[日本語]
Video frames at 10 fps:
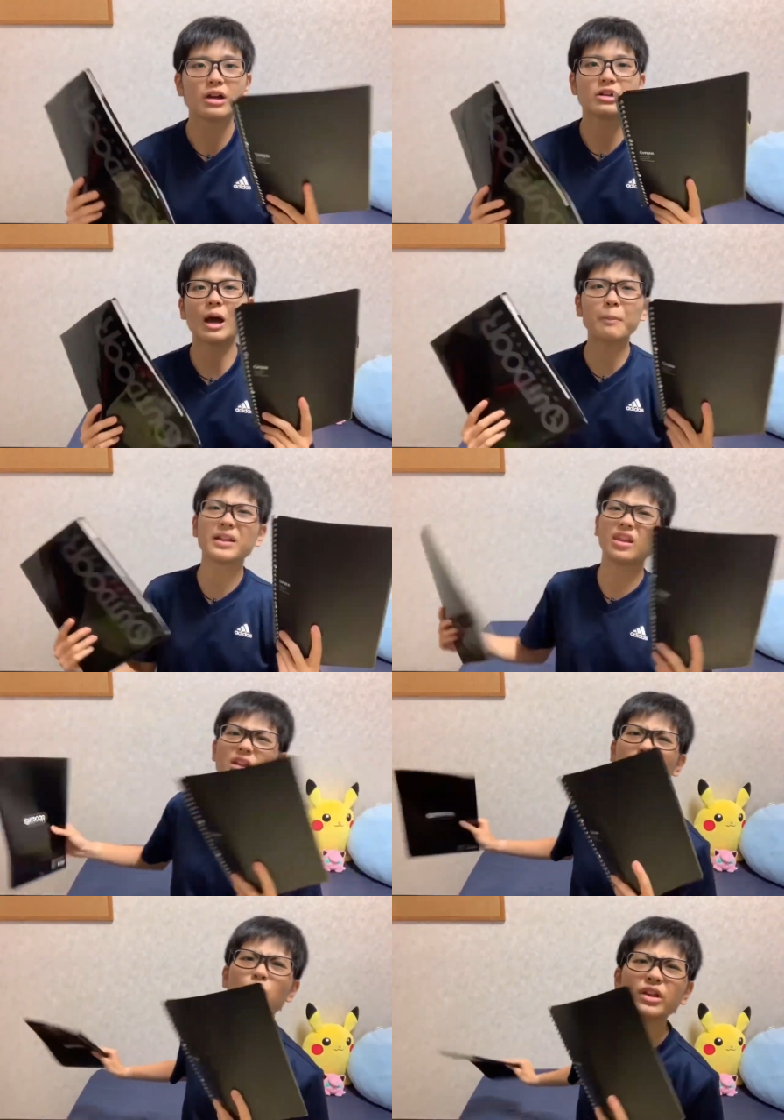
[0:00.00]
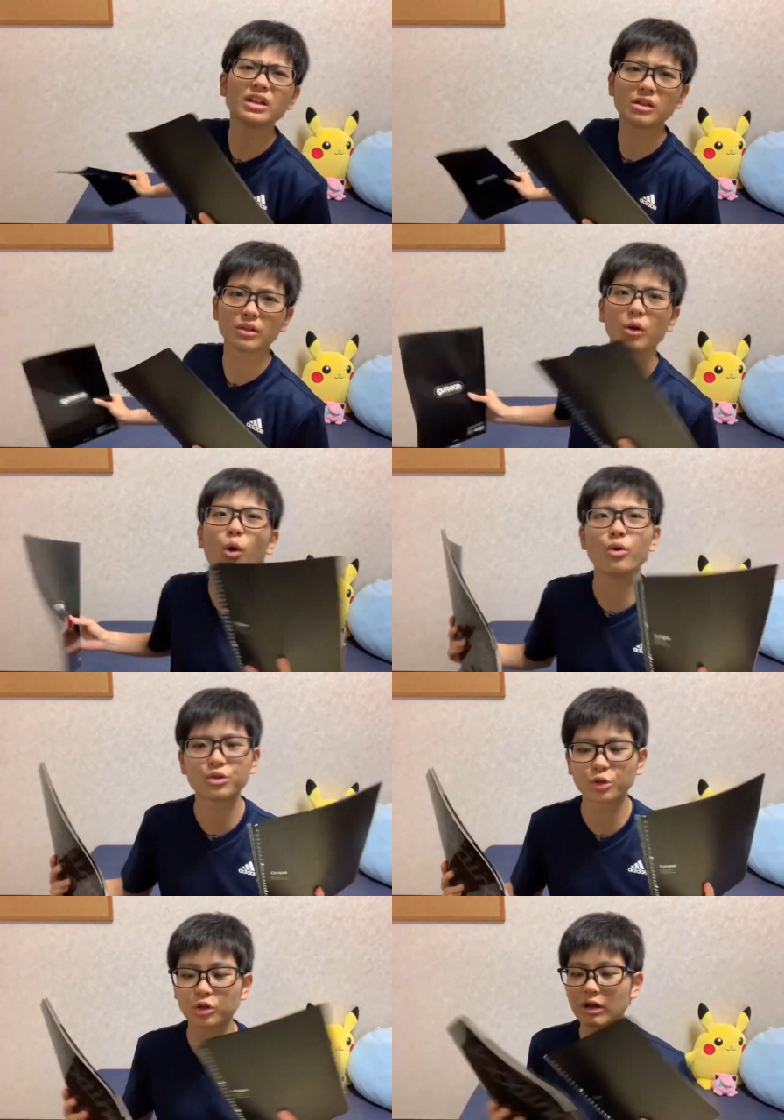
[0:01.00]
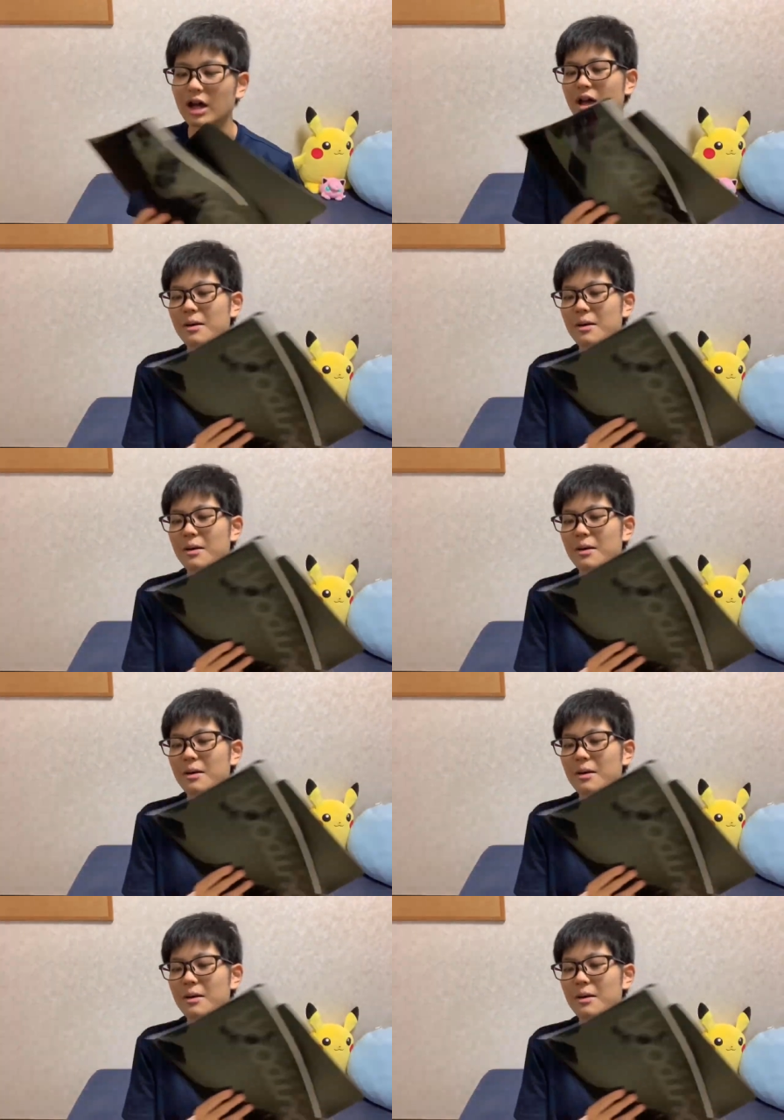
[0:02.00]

やっぱ出てこないんだよね、こういうところは。